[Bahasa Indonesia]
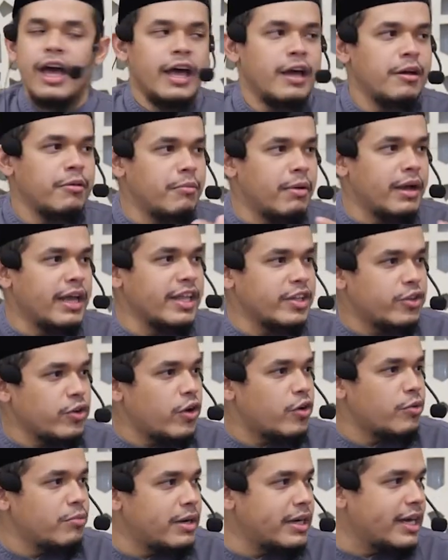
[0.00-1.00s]
begitu aku
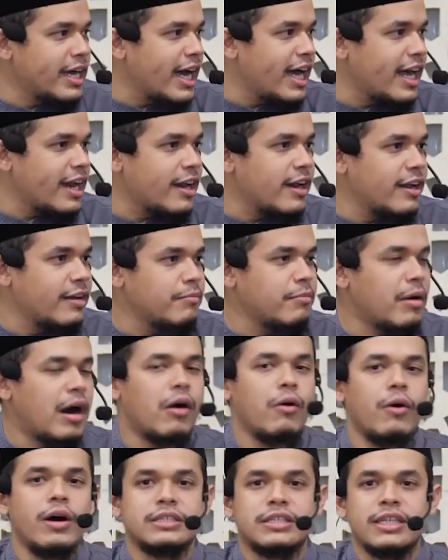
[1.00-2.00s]
mendengar
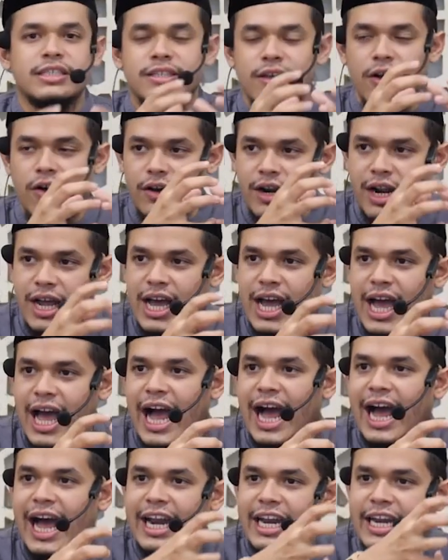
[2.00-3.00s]
bahwa seseorang
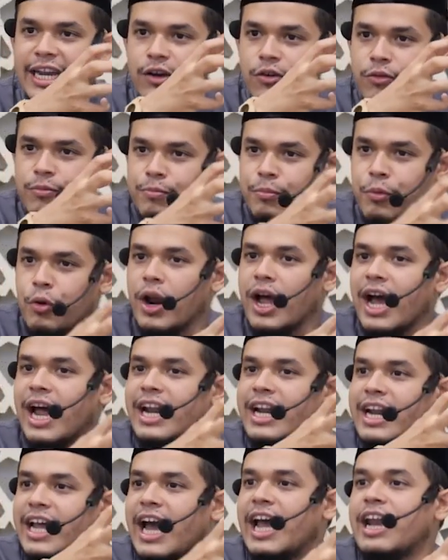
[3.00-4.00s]
akan dikumpulkan
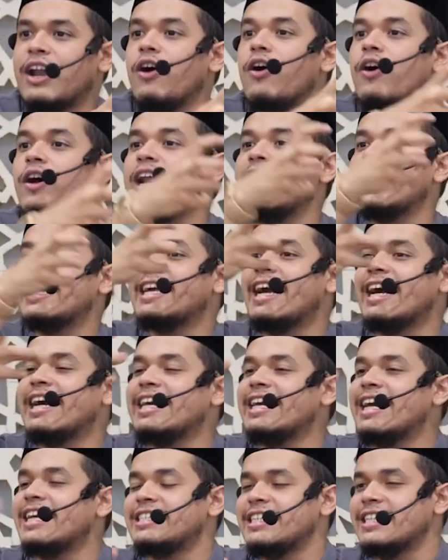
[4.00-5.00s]
dengan orang yang
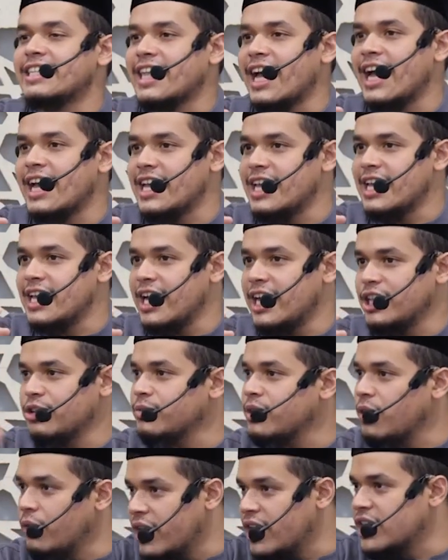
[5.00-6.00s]
ia cintai Atau
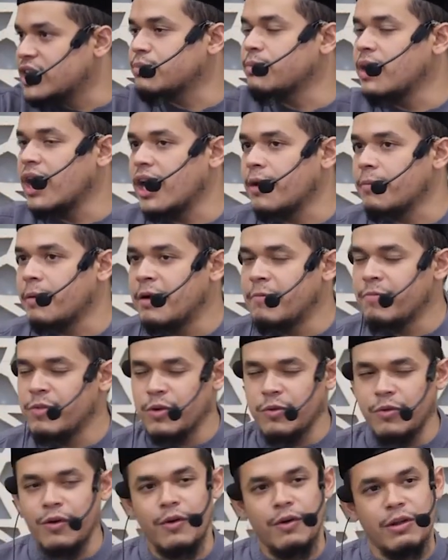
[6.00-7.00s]
tahu Anas bilang apa
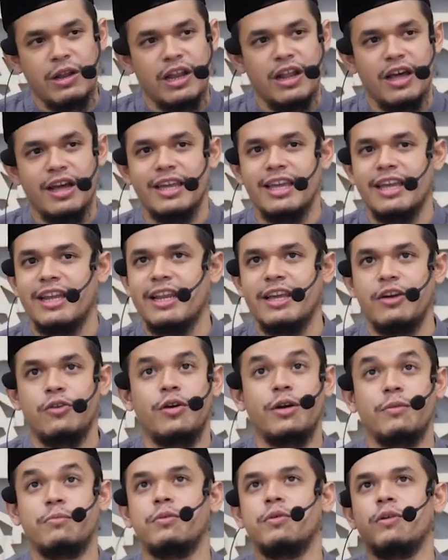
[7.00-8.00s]
wallahi ini
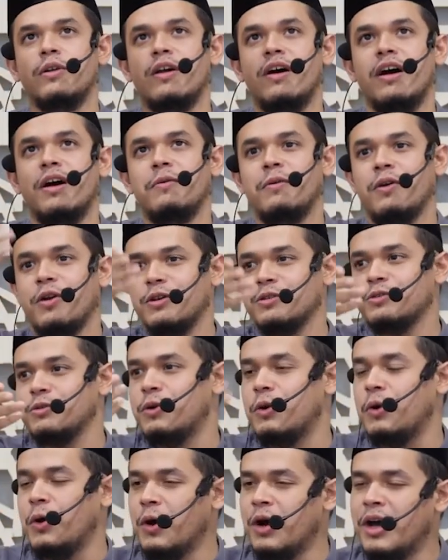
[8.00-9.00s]
uhibbullah wa
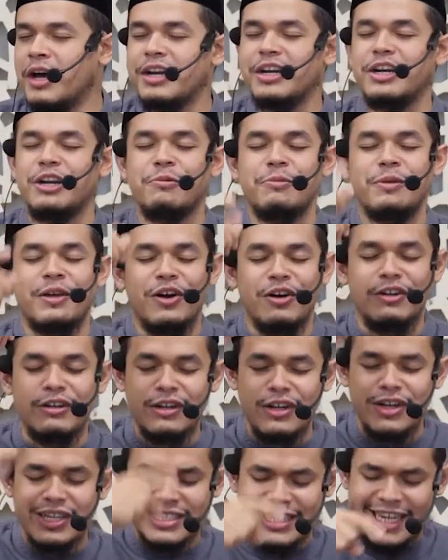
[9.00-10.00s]
rasuluh demi
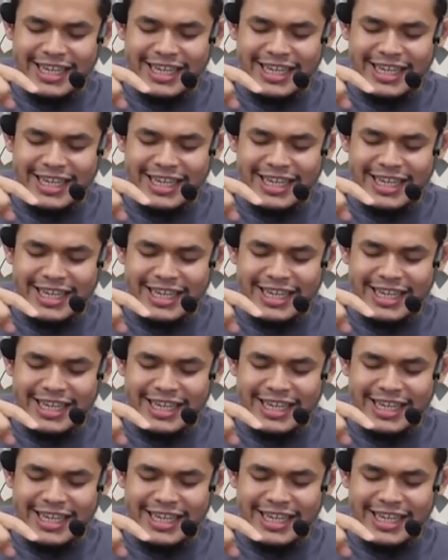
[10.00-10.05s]
Allah saya